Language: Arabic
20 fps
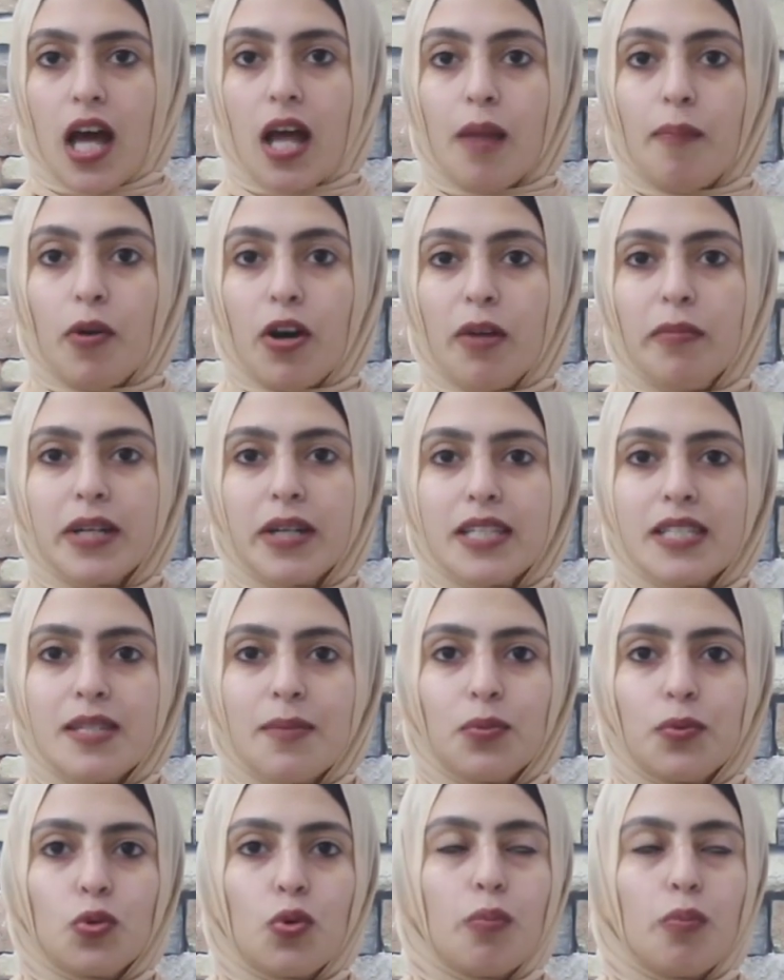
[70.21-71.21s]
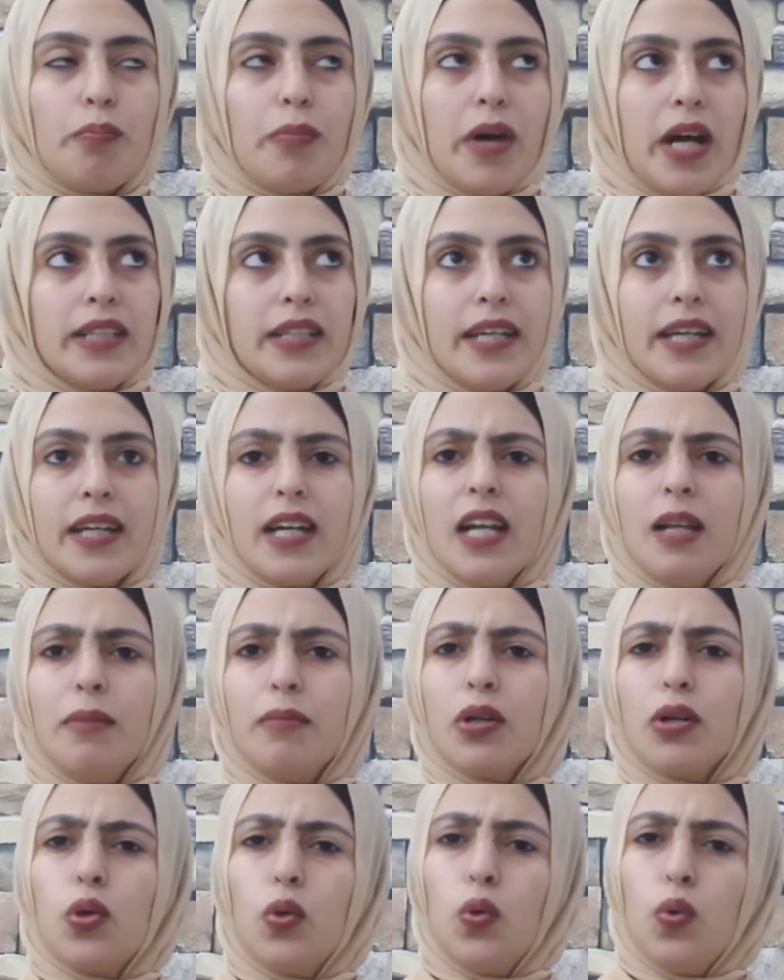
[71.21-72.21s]
البرامج دي بتكون محتاجة
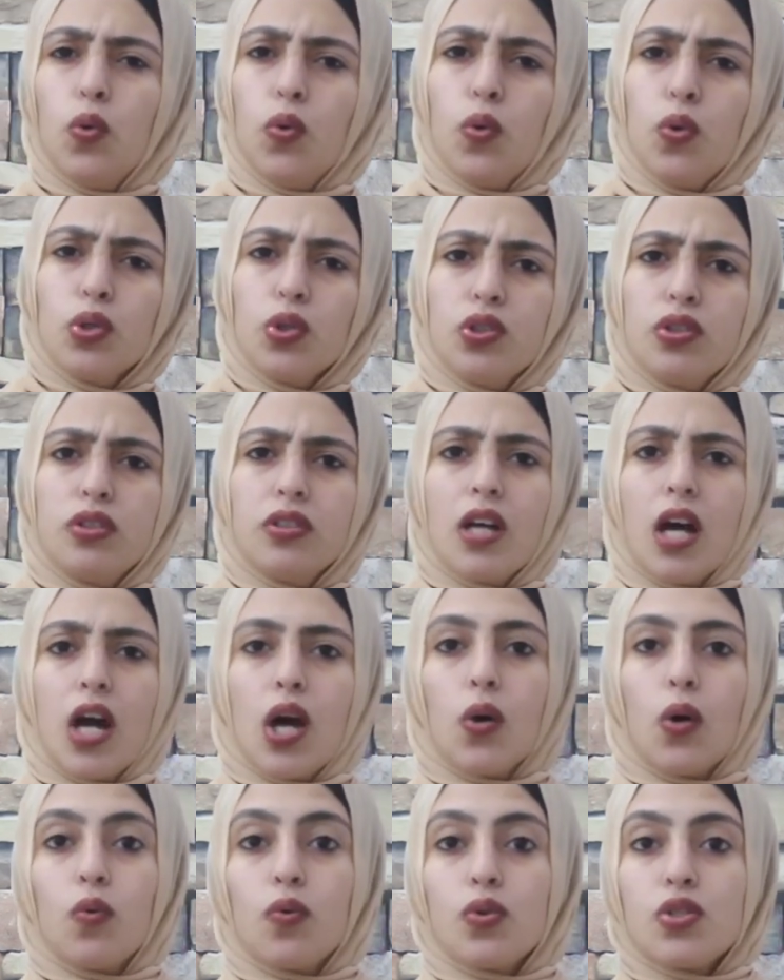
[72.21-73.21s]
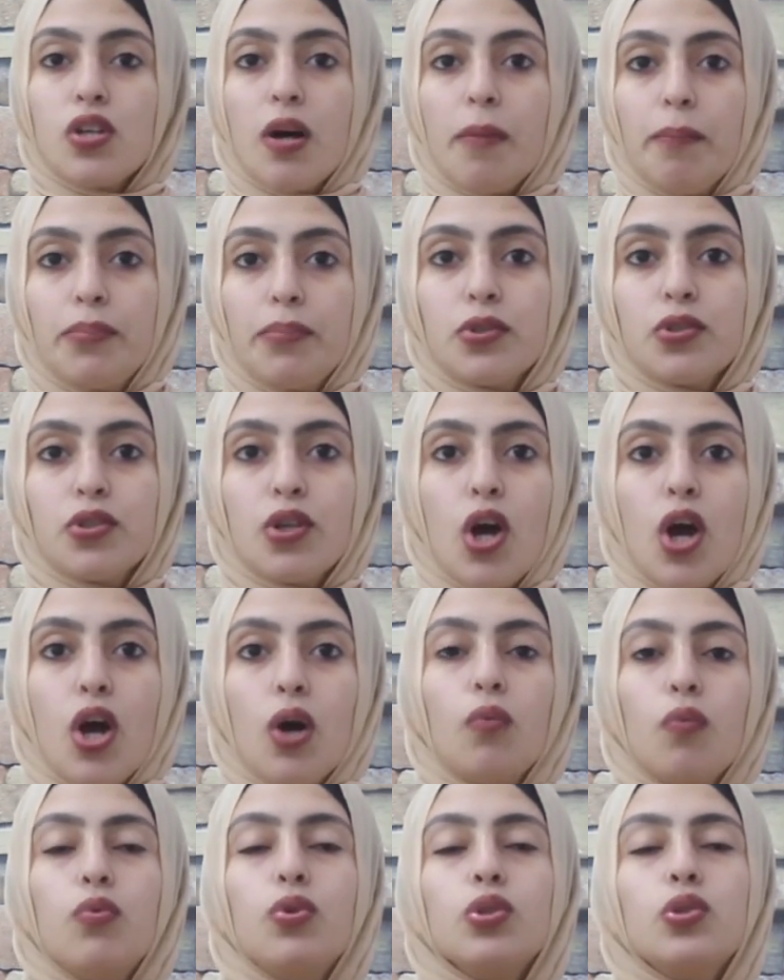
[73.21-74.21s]
لمجهود وصبر
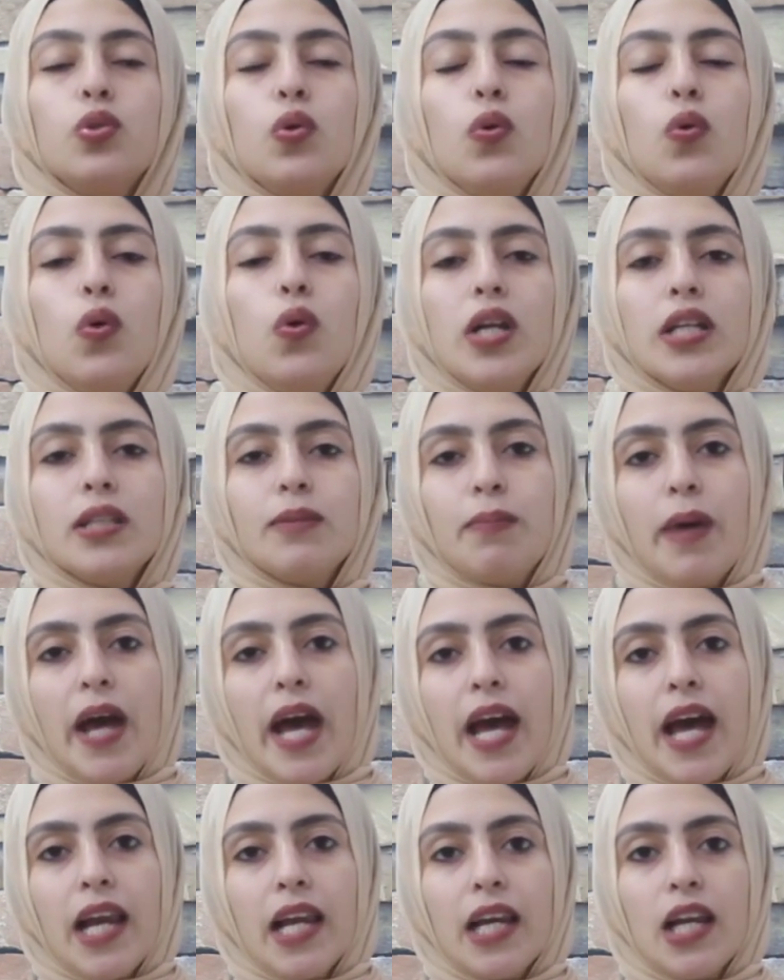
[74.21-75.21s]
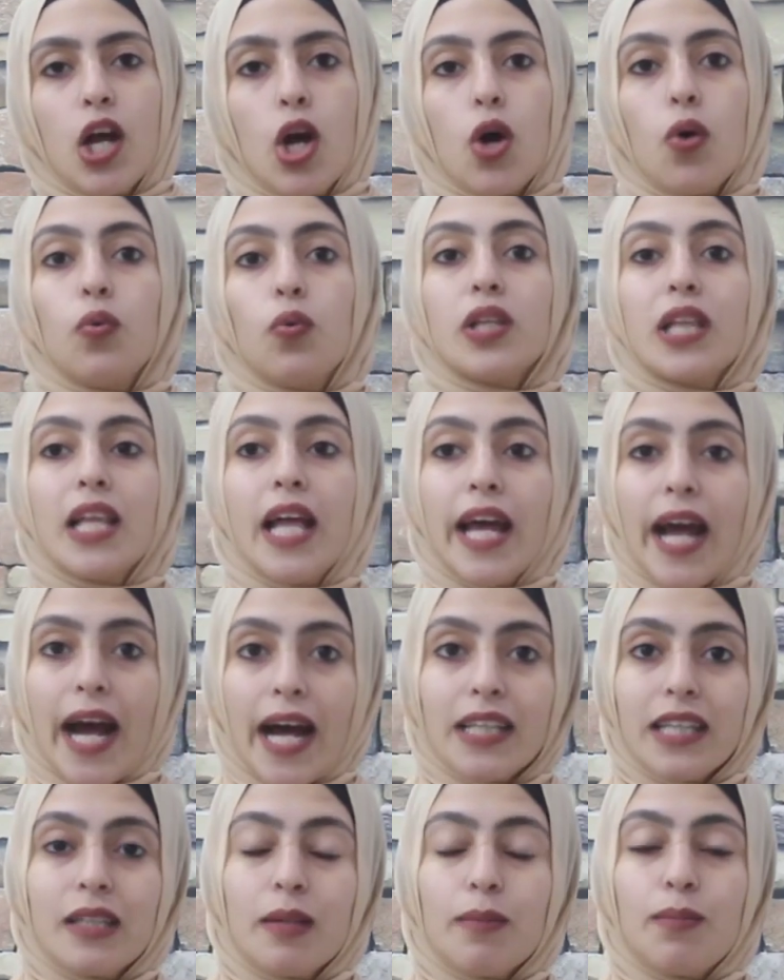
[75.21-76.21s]
وطولة بال وتلاقي
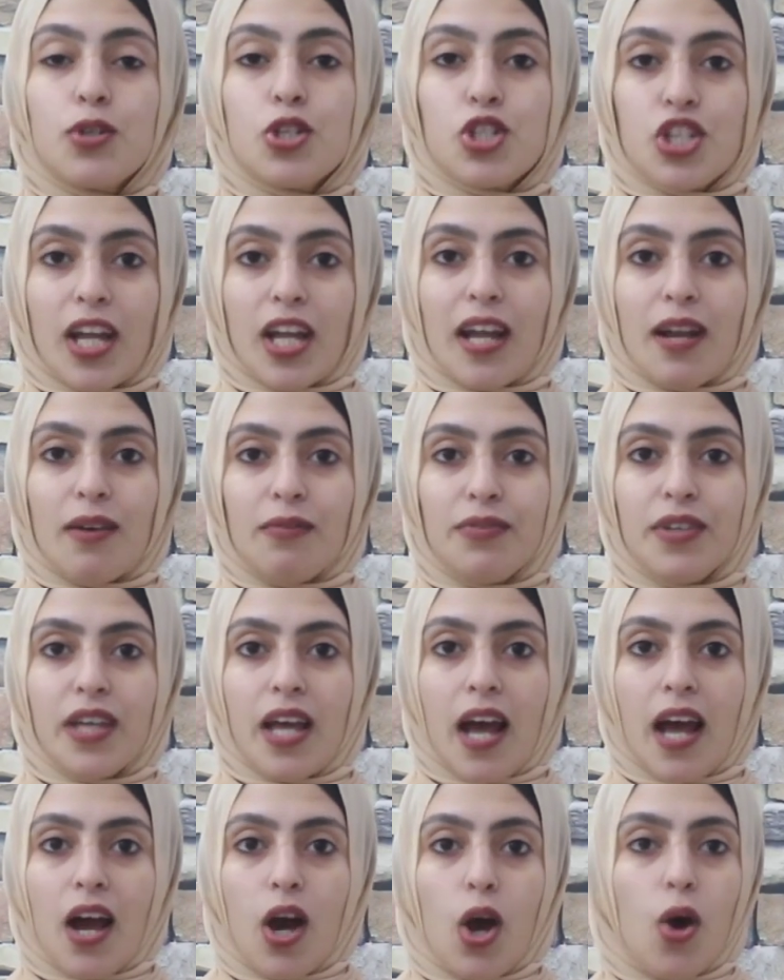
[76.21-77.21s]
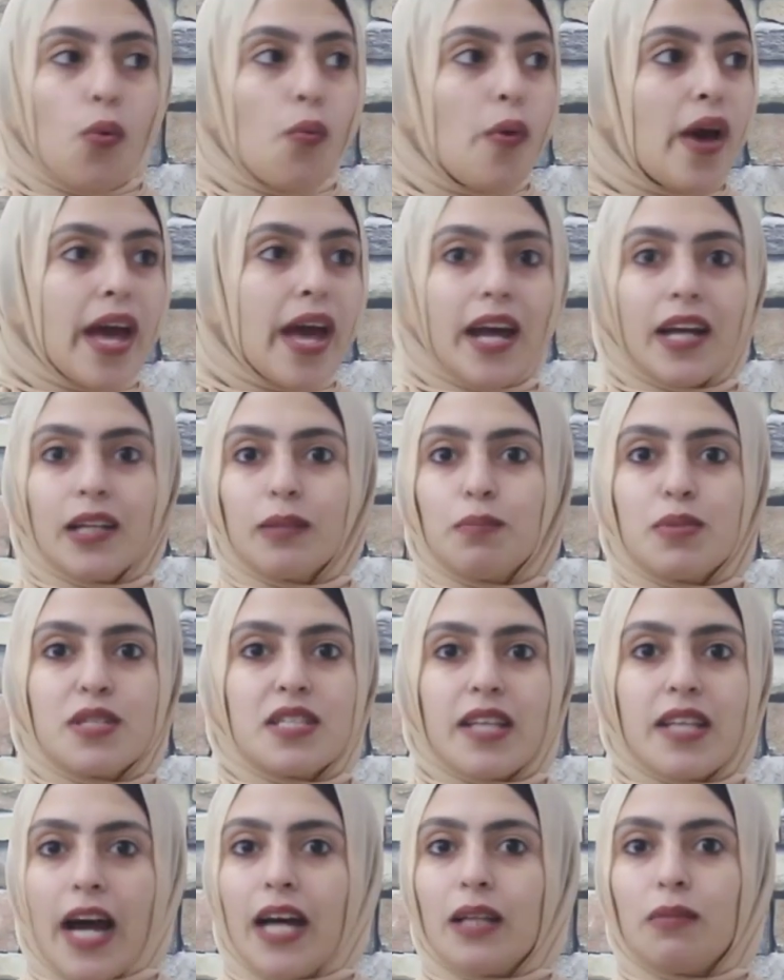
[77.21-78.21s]
حد بيشتغل فيها وقاعد
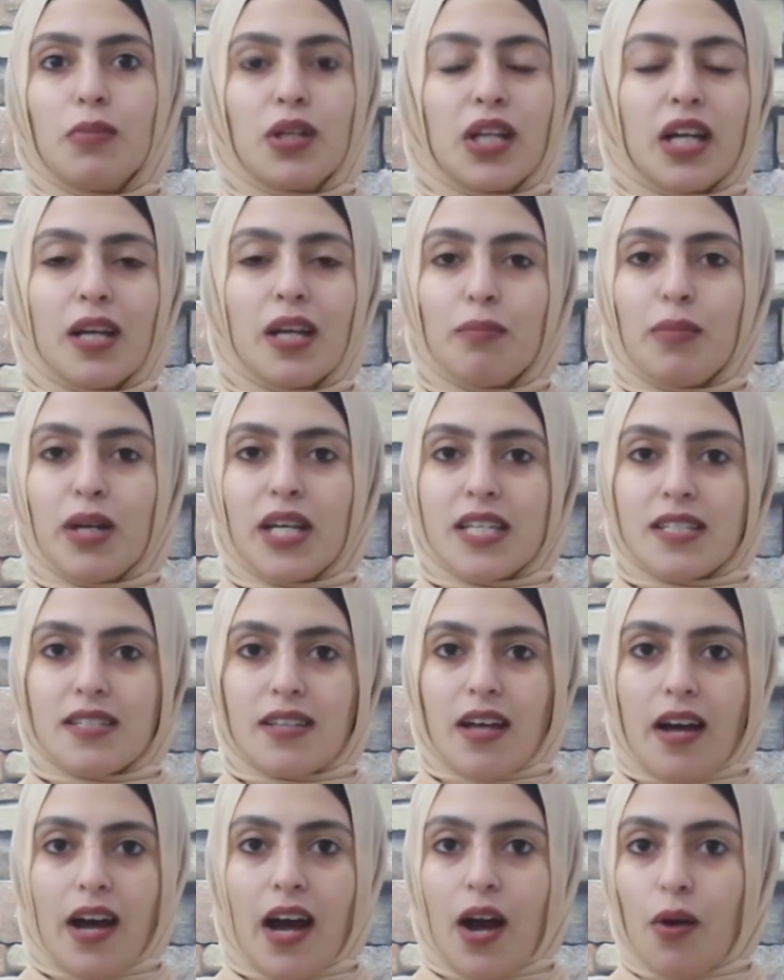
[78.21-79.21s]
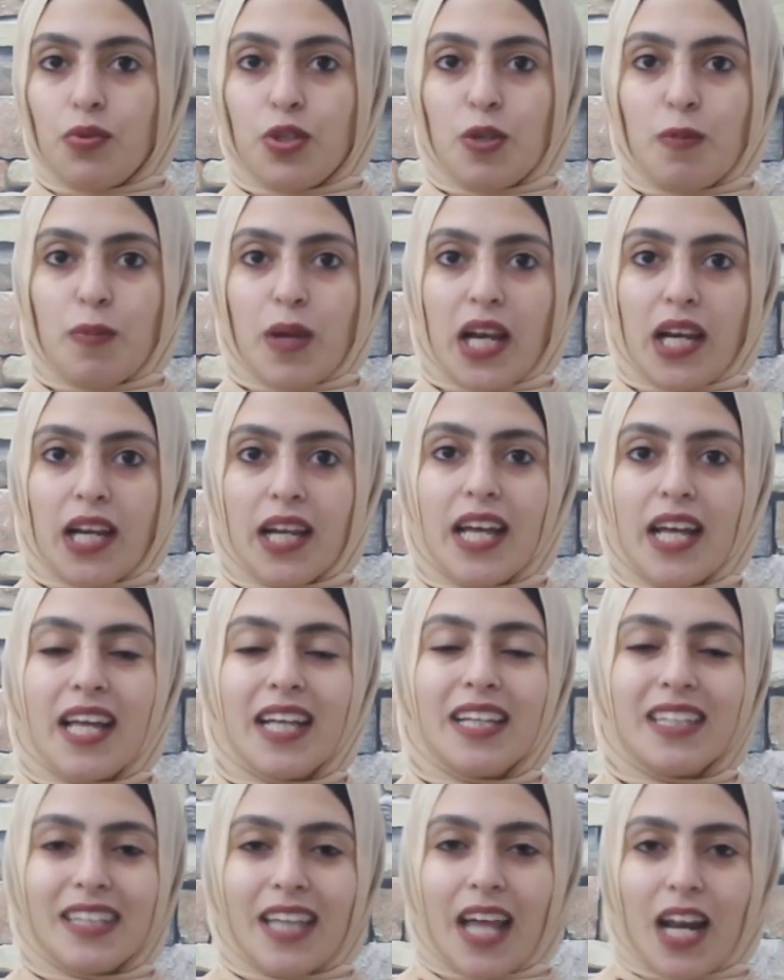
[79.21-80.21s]
بالساعات من غير ما يزهق أو يمل
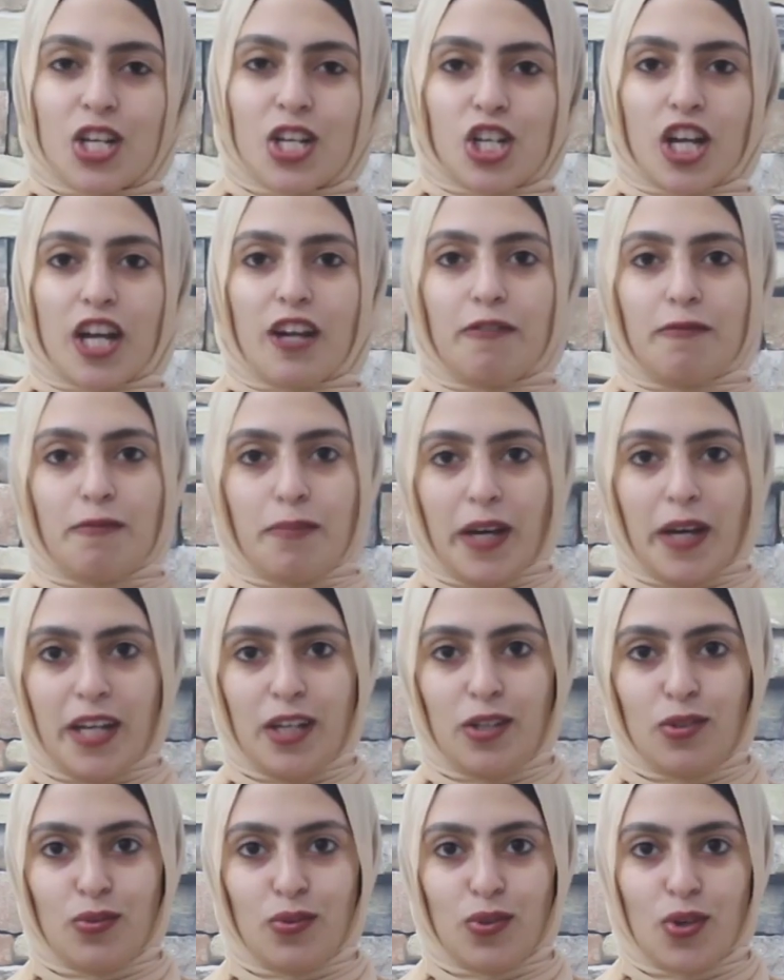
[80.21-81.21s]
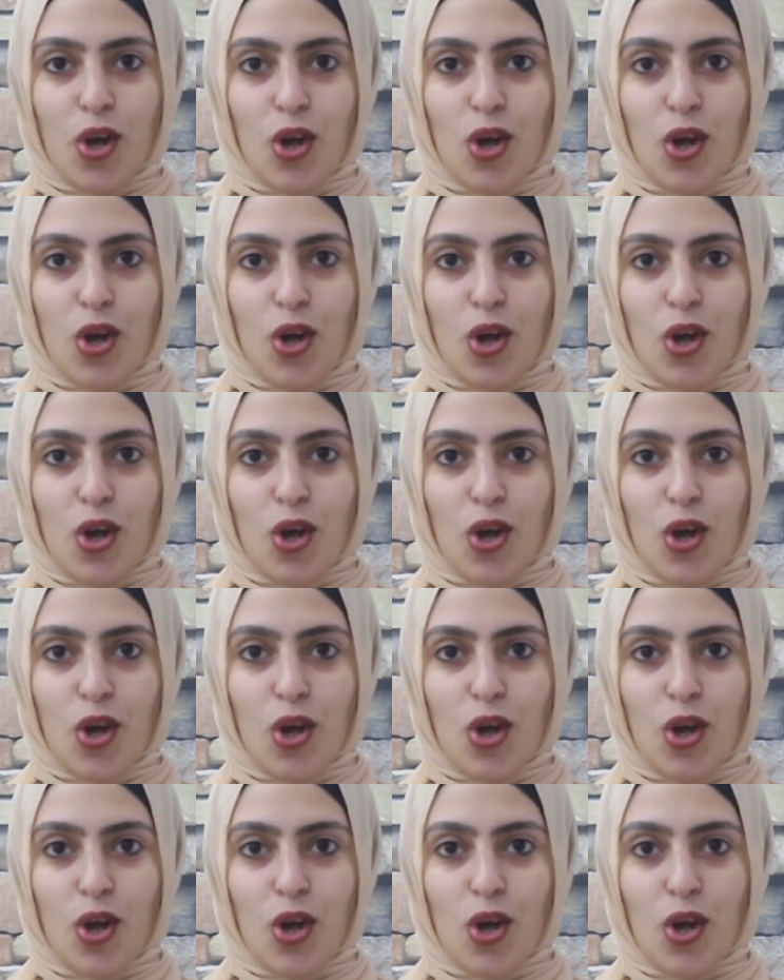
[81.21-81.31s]
ده الشغف بعينه